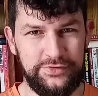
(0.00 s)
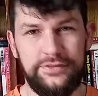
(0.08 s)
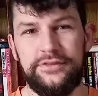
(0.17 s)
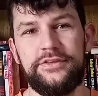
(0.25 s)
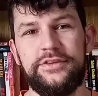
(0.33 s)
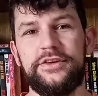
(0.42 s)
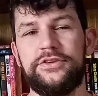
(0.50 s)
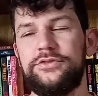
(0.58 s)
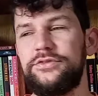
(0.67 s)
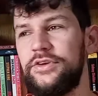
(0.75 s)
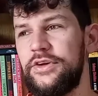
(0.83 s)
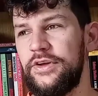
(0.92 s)
Então,
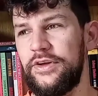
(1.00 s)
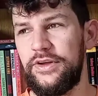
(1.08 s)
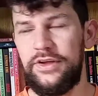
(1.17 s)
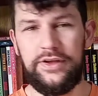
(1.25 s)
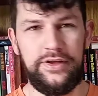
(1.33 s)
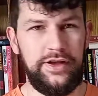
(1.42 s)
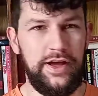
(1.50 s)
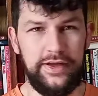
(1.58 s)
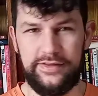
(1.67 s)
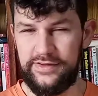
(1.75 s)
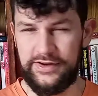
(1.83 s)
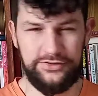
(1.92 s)
a AIDS
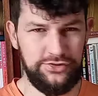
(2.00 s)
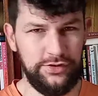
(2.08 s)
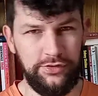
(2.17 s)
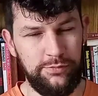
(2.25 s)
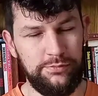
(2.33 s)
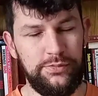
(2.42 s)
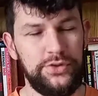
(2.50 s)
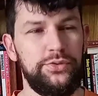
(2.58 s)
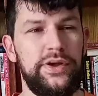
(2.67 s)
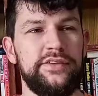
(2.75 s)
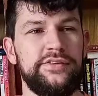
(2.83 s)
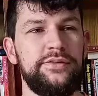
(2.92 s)
era tida como uma
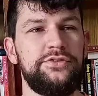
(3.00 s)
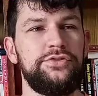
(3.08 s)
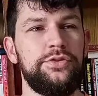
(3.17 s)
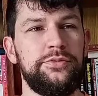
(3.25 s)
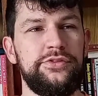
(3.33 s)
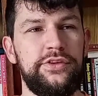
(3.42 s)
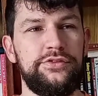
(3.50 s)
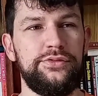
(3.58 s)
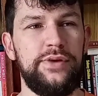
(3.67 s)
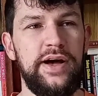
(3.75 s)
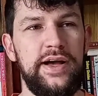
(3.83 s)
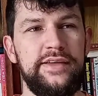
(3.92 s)
doença de
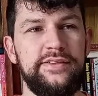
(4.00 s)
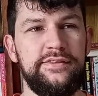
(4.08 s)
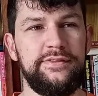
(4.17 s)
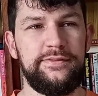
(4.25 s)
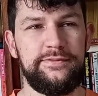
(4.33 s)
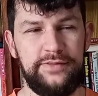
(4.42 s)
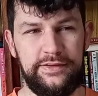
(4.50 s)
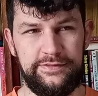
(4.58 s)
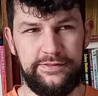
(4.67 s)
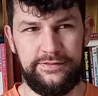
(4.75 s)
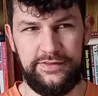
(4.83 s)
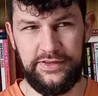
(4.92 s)
homossexuais,
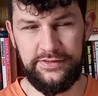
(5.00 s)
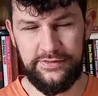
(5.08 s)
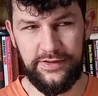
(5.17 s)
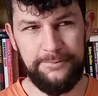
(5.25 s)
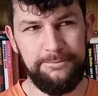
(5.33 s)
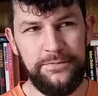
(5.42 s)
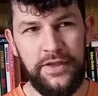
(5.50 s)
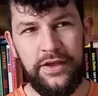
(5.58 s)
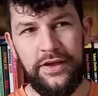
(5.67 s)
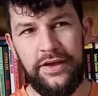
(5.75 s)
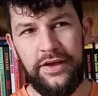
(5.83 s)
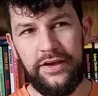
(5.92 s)
afins, né?
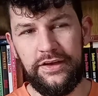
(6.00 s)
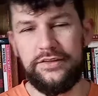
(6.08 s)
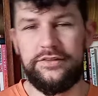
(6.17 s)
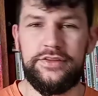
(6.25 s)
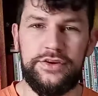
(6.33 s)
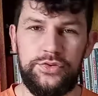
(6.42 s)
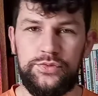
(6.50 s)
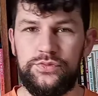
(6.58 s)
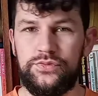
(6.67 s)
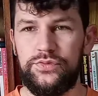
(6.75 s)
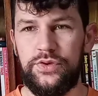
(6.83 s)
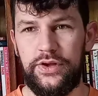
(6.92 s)

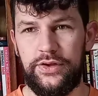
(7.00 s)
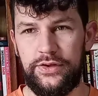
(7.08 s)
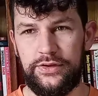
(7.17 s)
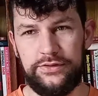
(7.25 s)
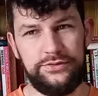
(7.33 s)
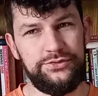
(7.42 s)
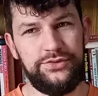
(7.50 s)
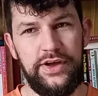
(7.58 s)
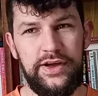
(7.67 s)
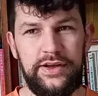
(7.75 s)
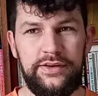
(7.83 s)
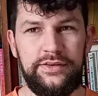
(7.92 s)
Então,
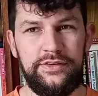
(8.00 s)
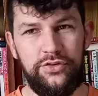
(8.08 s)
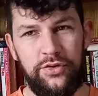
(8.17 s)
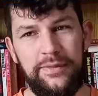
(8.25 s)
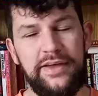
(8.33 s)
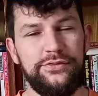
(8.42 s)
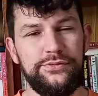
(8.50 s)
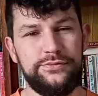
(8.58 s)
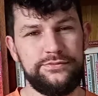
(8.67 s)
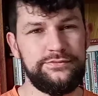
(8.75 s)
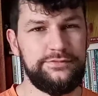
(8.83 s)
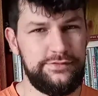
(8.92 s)
já começam a
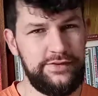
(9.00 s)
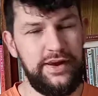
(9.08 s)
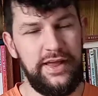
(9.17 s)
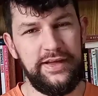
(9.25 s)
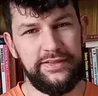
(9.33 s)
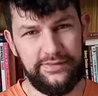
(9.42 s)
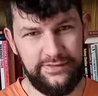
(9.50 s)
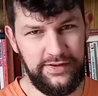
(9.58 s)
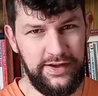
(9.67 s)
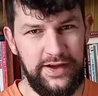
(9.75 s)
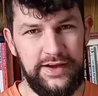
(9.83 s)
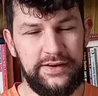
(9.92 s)
falar desse
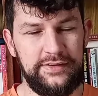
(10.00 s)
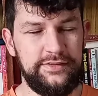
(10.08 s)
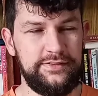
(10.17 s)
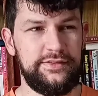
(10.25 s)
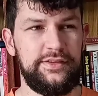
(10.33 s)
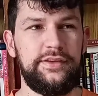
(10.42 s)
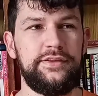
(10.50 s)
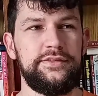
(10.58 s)
cara, da,